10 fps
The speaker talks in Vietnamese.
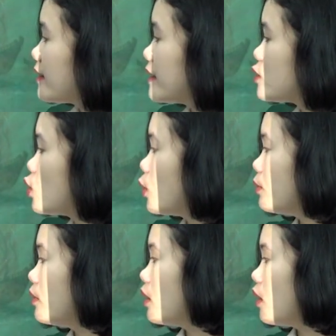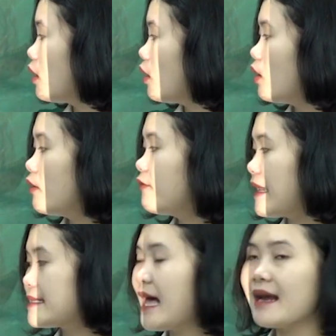thì chùm
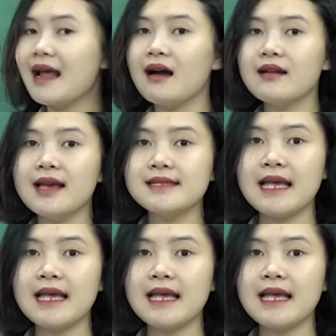phản xạ ra ở đây